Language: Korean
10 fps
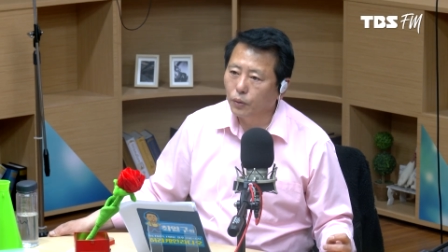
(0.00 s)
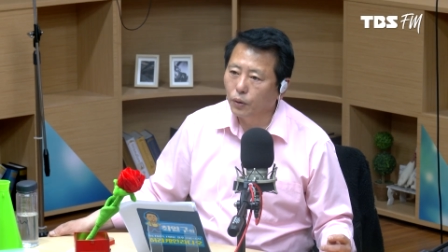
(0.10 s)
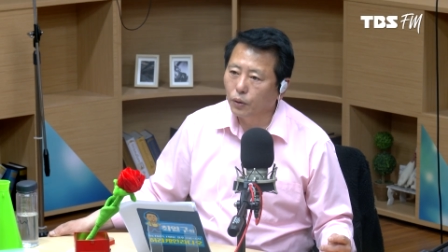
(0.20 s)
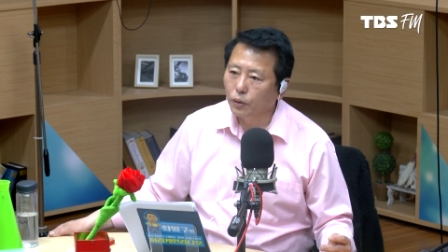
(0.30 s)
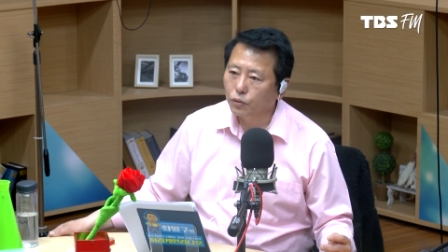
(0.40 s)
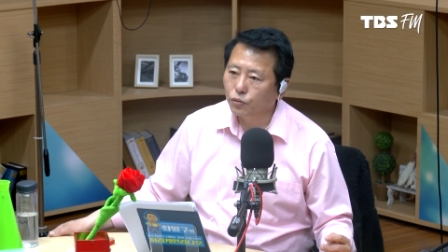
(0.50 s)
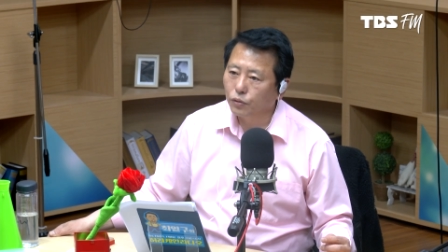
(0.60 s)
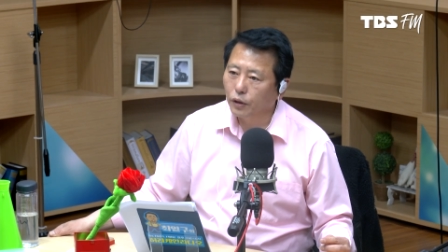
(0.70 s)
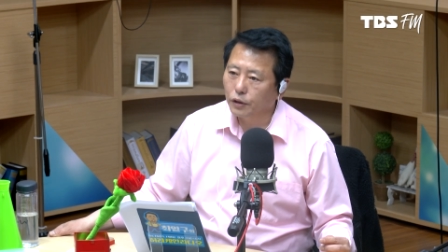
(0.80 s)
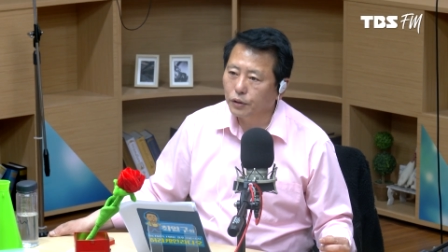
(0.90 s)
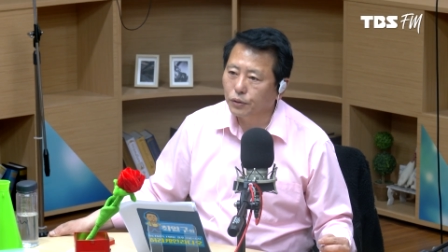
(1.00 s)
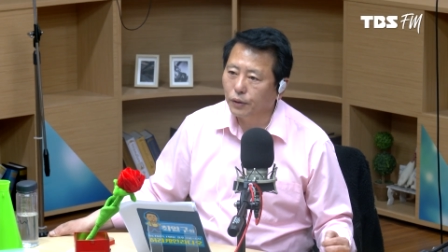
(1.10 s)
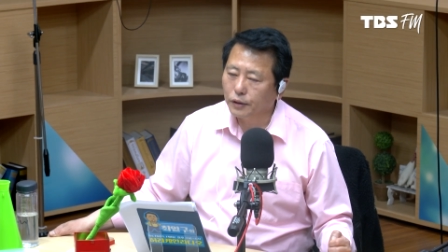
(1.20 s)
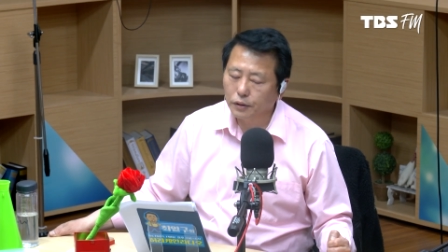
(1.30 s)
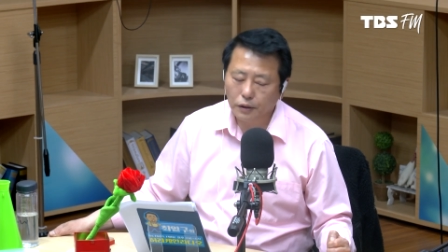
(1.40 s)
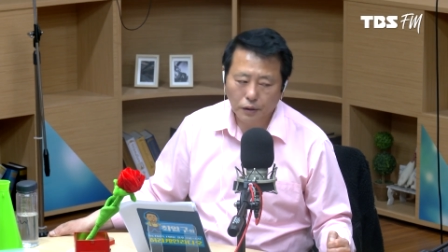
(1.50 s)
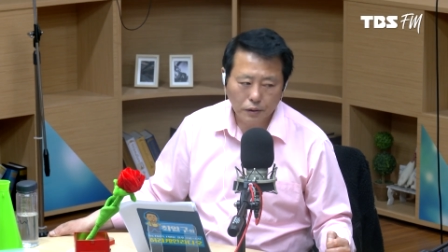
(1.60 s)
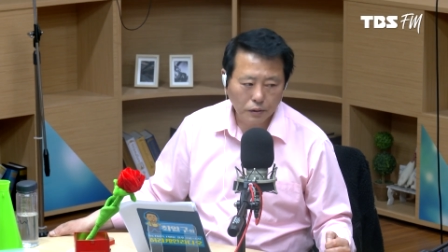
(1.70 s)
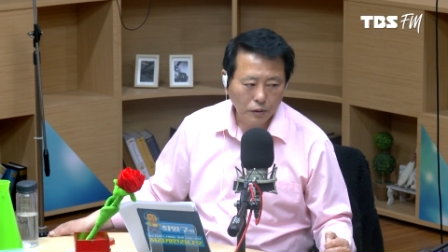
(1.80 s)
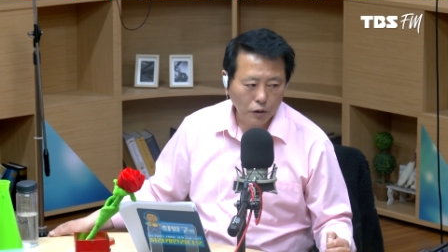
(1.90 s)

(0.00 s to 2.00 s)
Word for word: 뭐 국내 신규 확진자는